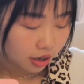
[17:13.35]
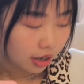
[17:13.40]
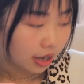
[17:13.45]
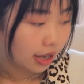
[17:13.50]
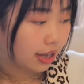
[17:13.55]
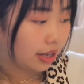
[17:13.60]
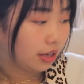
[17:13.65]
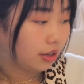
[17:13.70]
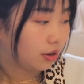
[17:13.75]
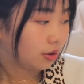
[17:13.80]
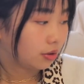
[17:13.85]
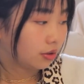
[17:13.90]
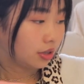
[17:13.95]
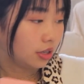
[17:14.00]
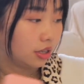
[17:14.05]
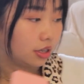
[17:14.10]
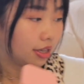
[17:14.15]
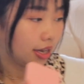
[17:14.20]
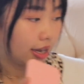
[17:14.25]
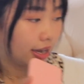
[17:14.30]
还有
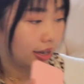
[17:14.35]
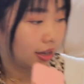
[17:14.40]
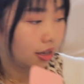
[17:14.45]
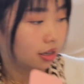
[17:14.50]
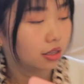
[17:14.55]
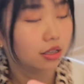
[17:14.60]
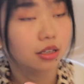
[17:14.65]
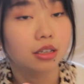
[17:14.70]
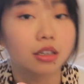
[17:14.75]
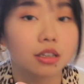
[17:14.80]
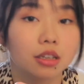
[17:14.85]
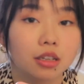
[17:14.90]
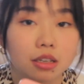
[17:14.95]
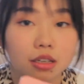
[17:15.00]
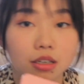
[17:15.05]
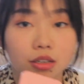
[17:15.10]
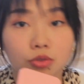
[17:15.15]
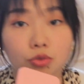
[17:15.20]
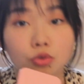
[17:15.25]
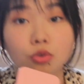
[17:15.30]
其他
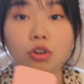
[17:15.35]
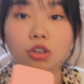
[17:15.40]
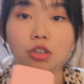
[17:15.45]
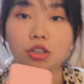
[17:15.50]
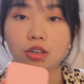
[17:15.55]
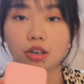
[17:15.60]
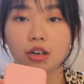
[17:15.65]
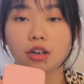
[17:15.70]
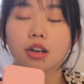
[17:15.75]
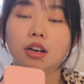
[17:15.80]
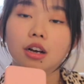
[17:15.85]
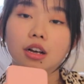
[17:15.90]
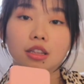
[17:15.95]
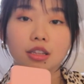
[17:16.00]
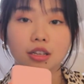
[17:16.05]
作者